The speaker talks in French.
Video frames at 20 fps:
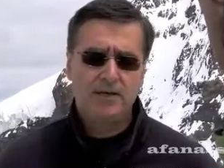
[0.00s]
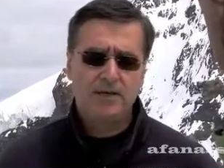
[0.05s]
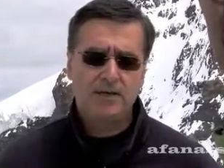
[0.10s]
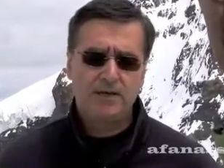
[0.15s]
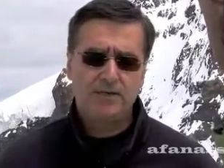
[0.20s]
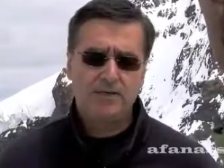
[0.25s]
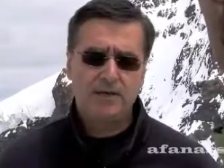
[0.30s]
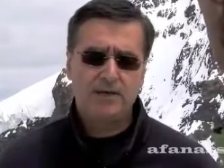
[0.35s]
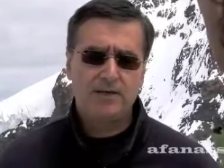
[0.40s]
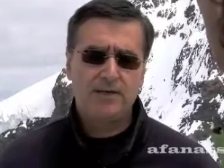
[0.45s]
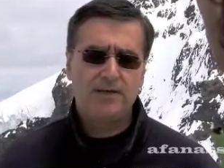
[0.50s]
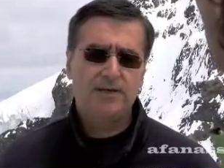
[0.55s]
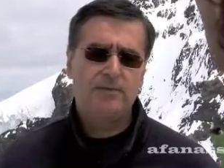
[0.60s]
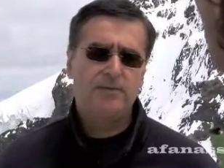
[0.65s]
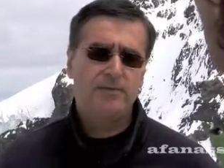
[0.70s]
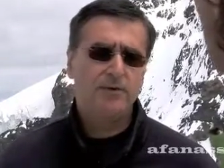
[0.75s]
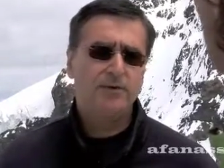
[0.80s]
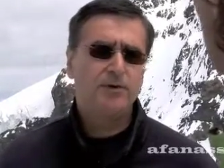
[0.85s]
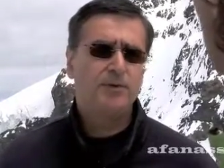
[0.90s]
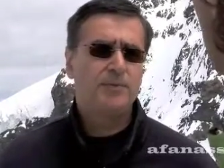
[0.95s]
avec un
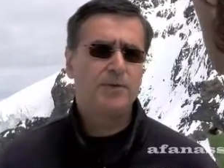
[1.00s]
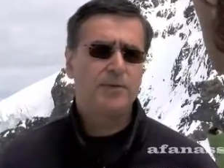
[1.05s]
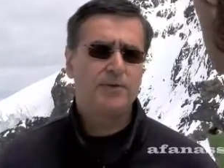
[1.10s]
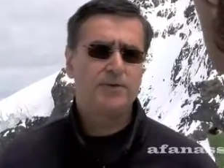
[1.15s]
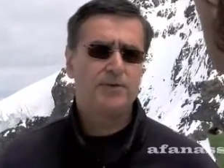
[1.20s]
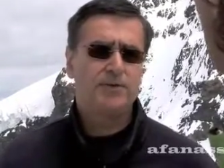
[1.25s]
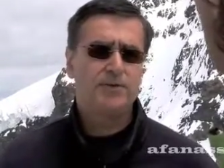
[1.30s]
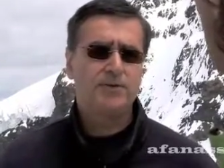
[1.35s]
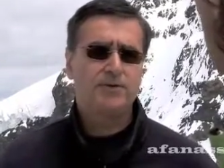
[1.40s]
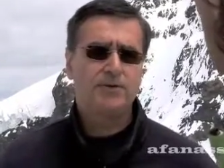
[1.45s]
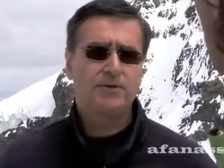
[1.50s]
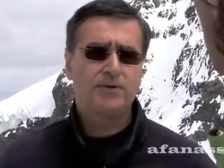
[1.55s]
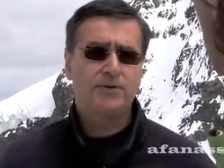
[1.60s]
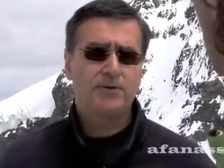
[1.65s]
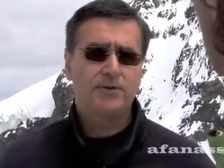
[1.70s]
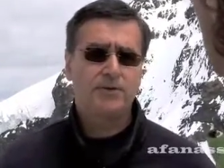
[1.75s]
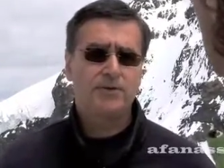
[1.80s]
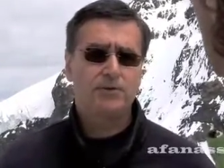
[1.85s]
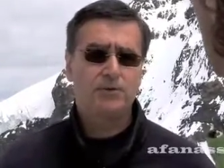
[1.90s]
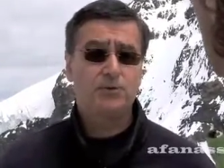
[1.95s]
volume qui est
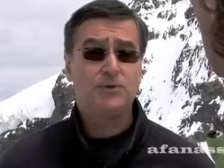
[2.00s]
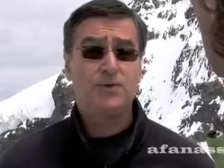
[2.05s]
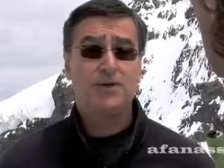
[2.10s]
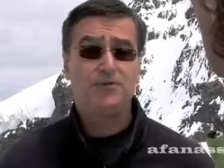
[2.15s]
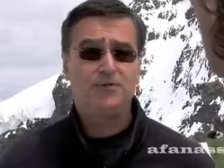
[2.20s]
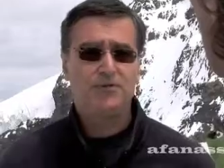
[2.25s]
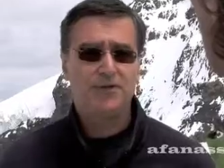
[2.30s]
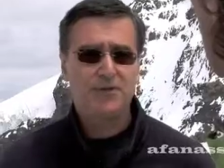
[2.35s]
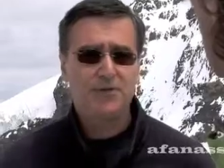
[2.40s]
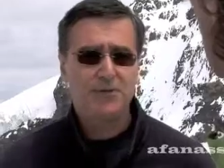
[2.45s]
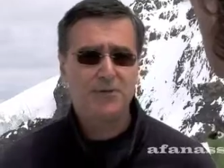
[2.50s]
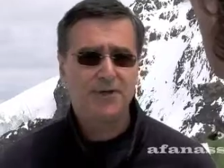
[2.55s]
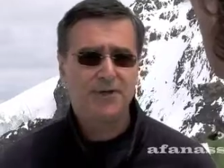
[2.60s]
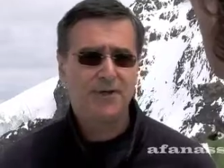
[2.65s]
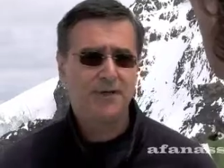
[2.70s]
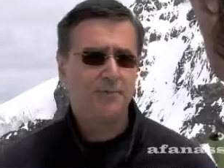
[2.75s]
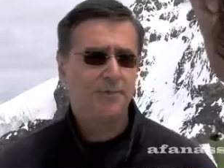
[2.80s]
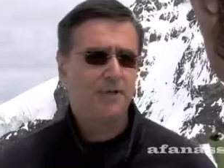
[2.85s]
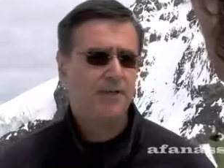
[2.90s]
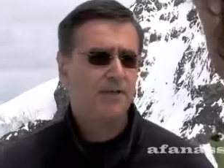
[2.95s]
encore euh, tout à fait
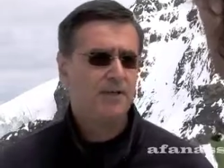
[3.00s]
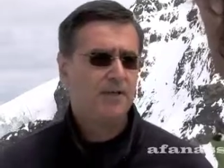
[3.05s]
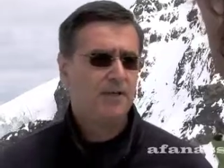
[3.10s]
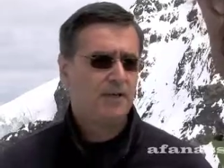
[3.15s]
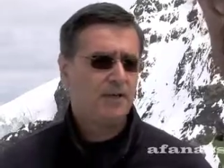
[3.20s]
honorable,